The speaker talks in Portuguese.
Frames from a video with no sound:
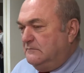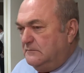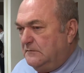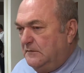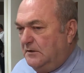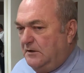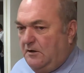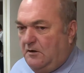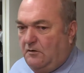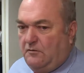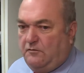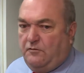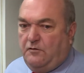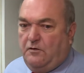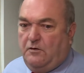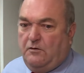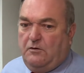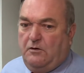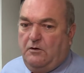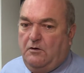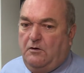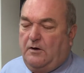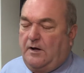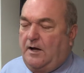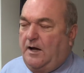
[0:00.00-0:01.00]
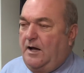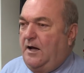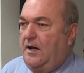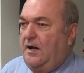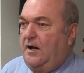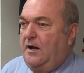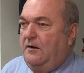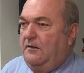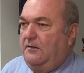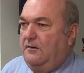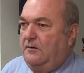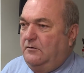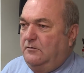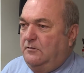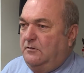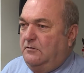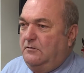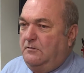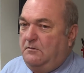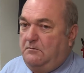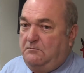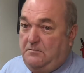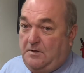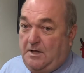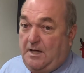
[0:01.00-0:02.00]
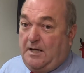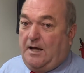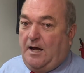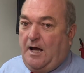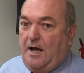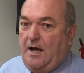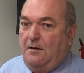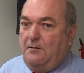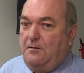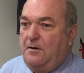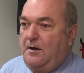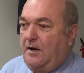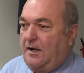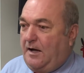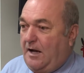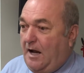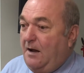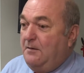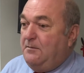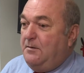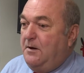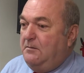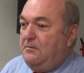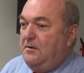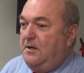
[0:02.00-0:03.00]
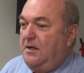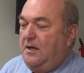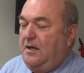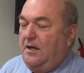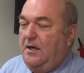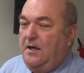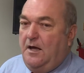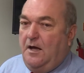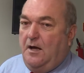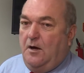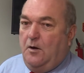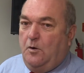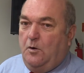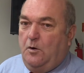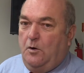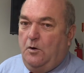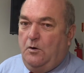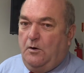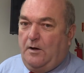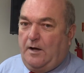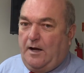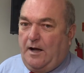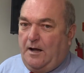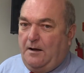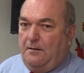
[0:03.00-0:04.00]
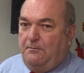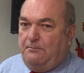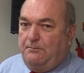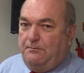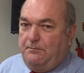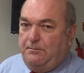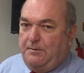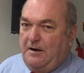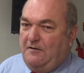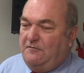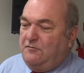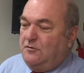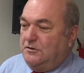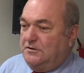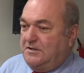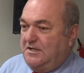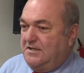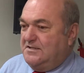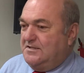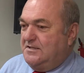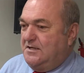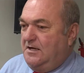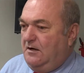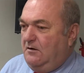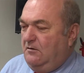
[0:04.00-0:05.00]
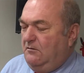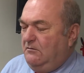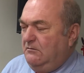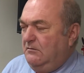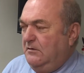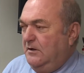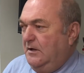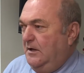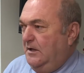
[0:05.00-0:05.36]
Eu vou colocar, não, me cabe, cabe a mim colocar para votação